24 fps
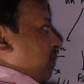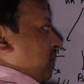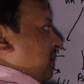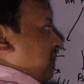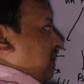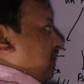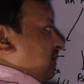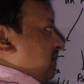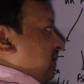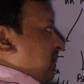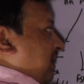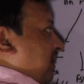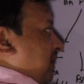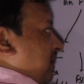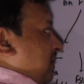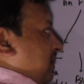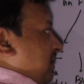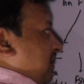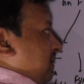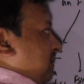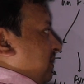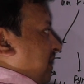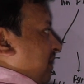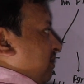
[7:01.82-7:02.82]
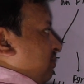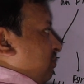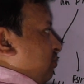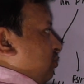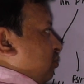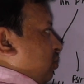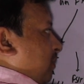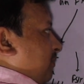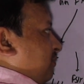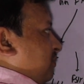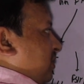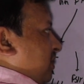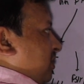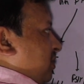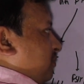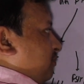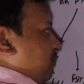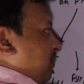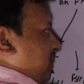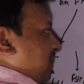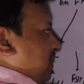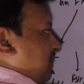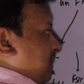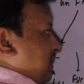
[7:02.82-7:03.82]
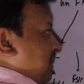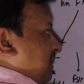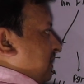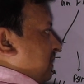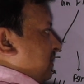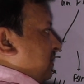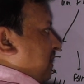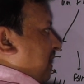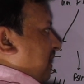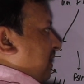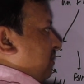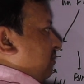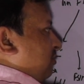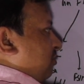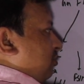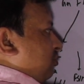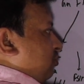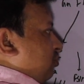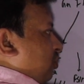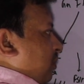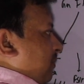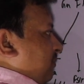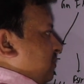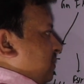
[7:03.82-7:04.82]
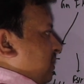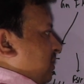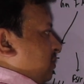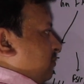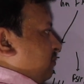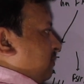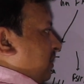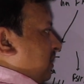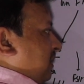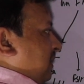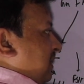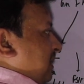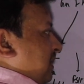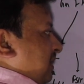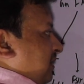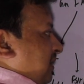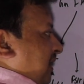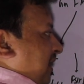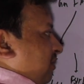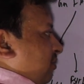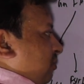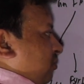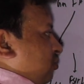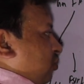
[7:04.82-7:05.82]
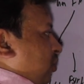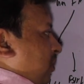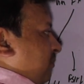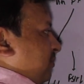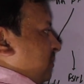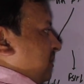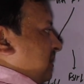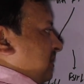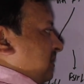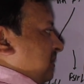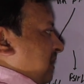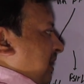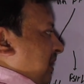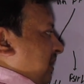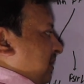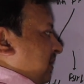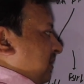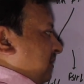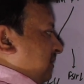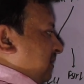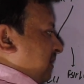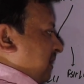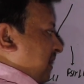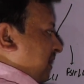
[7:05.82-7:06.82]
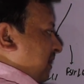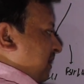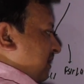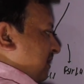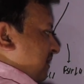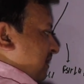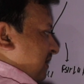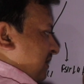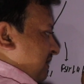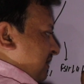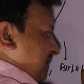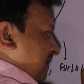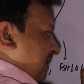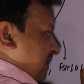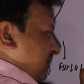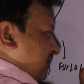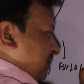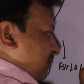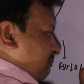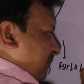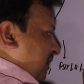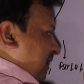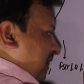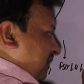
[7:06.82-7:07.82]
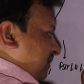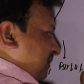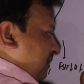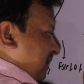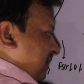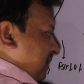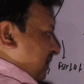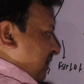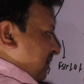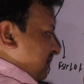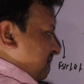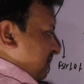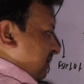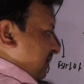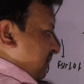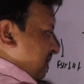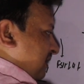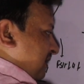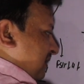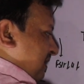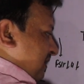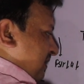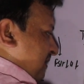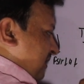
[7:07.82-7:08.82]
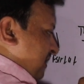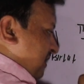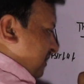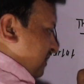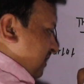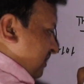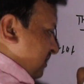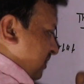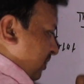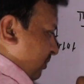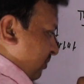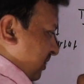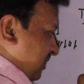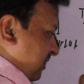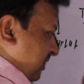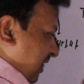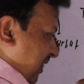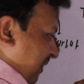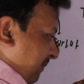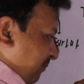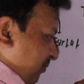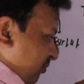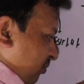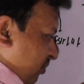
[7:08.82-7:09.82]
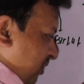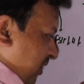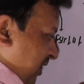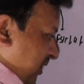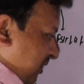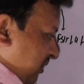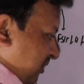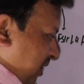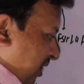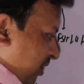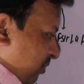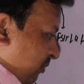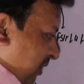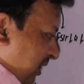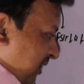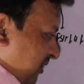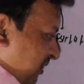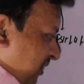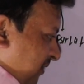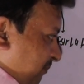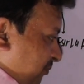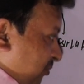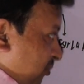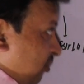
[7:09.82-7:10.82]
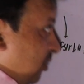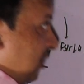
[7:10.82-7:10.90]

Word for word: वर्क करती है थायरोट्रॉप सेल्स पर थायरोट्रॉप सेल्स पर थायरोट्रॉप सेल्स क्या करती है टी एस एच बनाती है यहाँ से टी एस एच का वर्क कहाँ पर होगा थायरॉइड ग्लैंड पर